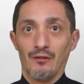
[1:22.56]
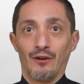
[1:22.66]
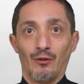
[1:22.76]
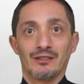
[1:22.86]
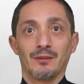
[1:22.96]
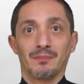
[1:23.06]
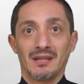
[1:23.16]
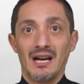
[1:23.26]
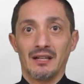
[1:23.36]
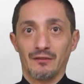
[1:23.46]
فوقت
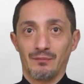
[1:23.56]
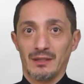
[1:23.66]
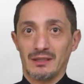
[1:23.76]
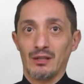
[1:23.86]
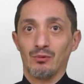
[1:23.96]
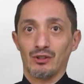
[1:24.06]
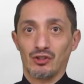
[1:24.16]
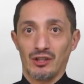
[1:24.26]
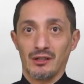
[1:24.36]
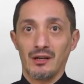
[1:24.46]
بتعرف مساوئ
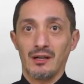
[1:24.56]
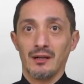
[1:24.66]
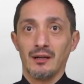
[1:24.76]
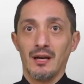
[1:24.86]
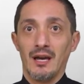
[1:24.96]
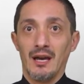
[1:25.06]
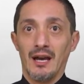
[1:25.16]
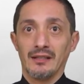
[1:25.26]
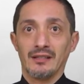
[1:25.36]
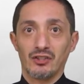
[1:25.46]
الشراهة
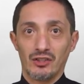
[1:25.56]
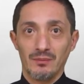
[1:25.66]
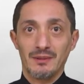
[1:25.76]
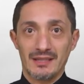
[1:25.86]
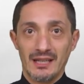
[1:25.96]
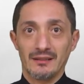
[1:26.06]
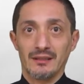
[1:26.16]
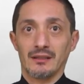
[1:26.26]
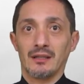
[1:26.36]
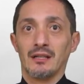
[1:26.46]
هيدا الشيء
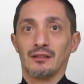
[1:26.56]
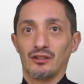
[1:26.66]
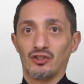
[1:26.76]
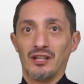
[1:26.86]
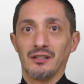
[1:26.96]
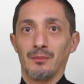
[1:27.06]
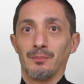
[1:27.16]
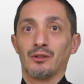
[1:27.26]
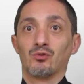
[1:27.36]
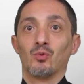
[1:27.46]
بيساعدك تتجنب
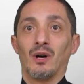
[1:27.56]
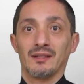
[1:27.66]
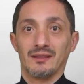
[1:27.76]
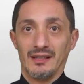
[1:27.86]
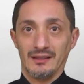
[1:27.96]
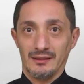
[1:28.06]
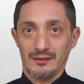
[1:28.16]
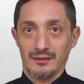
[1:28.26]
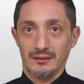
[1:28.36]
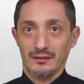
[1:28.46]
ما توقع
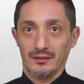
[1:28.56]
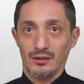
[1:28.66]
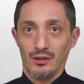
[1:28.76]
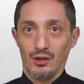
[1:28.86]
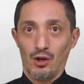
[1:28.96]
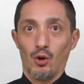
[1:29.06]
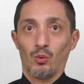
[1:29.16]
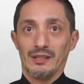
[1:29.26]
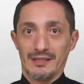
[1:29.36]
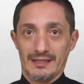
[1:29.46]
ضحيتك
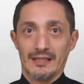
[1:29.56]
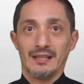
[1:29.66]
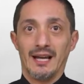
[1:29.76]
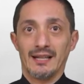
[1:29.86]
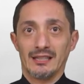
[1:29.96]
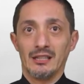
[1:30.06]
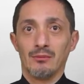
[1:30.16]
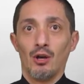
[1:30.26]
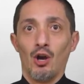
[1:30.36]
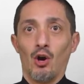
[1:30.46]
والإنسان
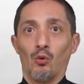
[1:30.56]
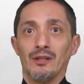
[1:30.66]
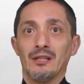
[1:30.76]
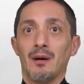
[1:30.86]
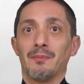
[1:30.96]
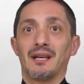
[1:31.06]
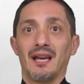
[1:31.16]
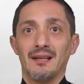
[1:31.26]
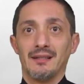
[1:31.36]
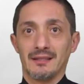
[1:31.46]
الحكيم هو اللي ما
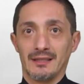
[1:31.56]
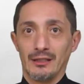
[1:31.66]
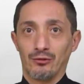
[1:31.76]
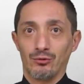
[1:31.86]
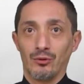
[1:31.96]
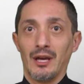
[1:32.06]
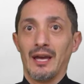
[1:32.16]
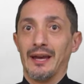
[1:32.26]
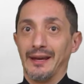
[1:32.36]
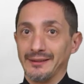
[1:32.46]
بيخلي ذاته
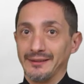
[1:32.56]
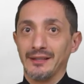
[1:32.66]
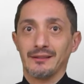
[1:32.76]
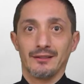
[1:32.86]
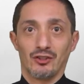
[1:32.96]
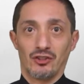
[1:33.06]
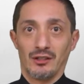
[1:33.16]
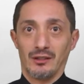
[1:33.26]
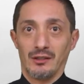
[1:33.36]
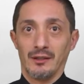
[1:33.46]
أداة
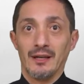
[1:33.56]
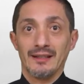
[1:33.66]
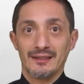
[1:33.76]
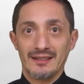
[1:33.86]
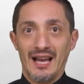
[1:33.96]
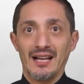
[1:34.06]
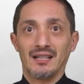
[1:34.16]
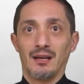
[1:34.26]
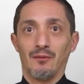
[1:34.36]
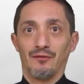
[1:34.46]
للشراهة
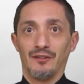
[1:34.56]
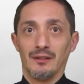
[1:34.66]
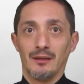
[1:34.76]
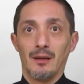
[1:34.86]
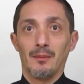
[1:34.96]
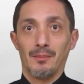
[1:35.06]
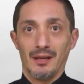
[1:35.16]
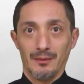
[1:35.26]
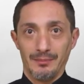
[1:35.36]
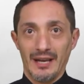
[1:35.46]
تتحكم فيه
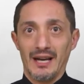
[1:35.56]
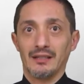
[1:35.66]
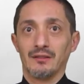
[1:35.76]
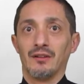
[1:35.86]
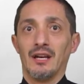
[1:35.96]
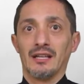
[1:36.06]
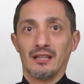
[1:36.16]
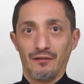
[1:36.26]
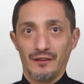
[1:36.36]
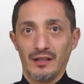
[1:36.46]
بل بيعرف
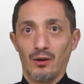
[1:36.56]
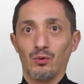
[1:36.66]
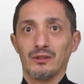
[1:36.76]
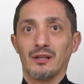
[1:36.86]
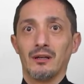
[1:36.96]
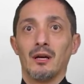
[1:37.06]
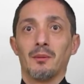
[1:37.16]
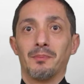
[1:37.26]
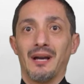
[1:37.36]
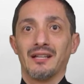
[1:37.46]
كيف يروضها
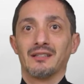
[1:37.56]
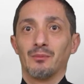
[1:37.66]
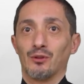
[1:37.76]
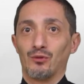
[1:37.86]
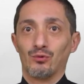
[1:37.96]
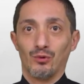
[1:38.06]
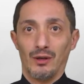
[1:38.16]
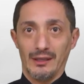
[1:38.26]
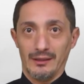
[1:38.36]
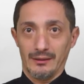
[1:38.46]
بعدم
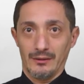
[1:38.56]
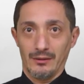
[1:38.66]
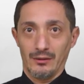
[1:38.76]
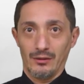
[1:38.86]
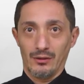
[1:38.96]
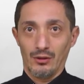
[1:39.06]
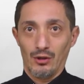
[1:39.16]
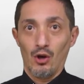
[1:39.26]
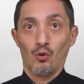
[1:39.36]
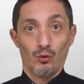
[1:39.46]
الخضوع إلها
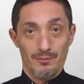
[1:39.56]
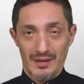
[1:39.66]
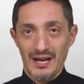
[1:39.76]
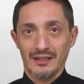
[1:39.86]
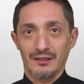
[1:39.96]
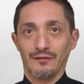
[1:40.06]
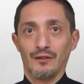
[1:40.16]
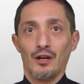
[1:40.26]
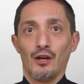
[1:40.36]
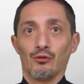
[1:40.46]
ومنعرف
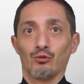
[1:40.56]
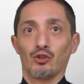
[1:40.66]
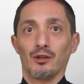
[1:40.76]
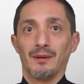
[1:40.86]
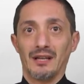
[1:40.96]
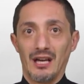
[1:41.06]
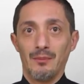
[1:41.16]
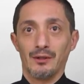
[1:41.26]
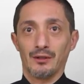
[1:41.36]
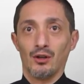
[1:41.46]
أنه شرب
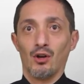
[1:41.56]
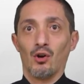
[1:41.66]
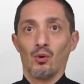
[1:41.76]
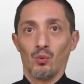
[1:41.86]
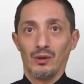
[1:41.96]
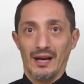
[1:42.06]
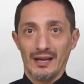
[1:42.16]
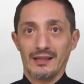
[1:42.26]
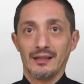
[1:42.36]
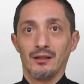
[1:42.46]
الخمر
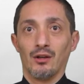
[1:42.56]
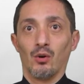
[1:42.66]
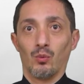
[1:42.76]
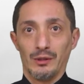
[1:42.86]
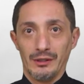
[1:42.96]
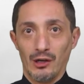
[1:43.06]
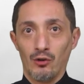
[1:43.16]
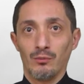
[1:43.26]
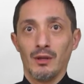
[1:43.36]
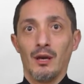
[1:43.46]
والأكل
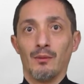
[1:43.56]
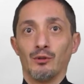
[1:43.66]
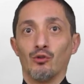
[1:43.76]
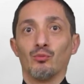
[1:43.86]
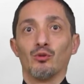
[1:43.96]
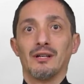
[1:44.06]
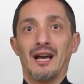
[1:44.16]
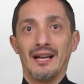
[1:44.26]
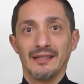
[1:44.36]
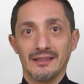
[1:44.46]
والنوم من الأمور
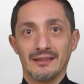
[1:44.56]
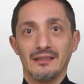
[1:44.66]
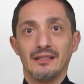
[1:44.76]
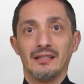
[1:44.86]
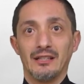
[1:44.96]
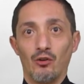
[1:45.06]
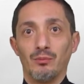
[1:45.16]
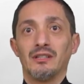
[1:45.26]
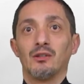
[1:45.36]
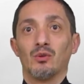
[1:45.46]
الحياتية
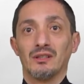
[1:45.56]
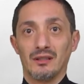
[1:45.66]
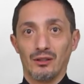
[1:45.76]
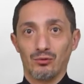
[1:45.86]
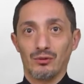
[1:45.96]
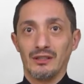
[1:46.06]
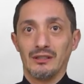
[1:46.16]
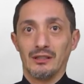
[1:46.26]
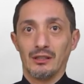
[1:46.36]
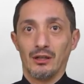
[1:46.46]
اليومية
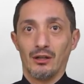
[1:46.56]
والضرورية